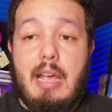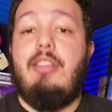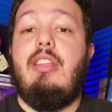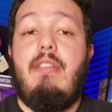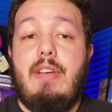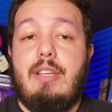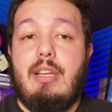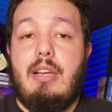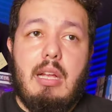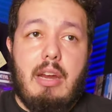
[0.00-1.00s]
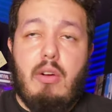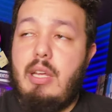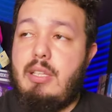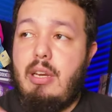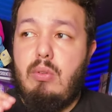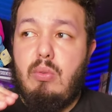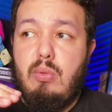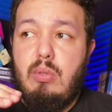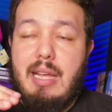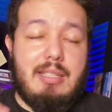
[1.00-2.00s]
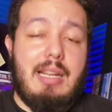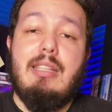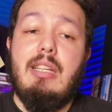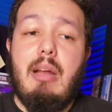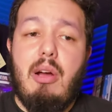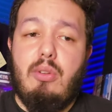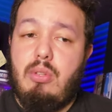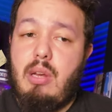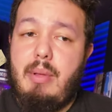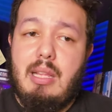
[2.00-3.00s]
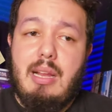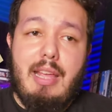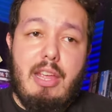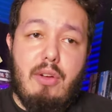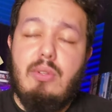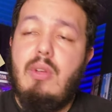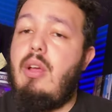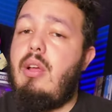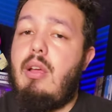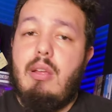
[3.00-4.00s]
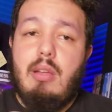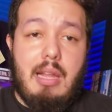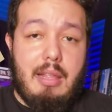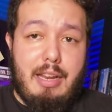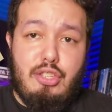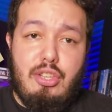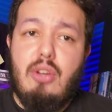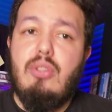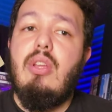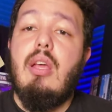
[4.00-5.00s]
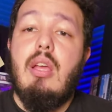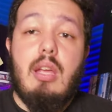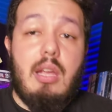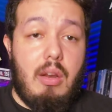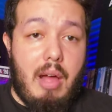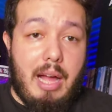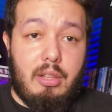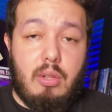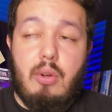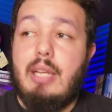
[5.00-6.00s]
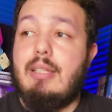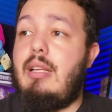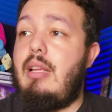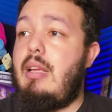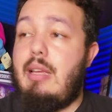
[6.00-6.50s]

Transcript: es difícil. Y creo que hicieron un excelente trabajo, no solamente en el guión, la dirección y los actores.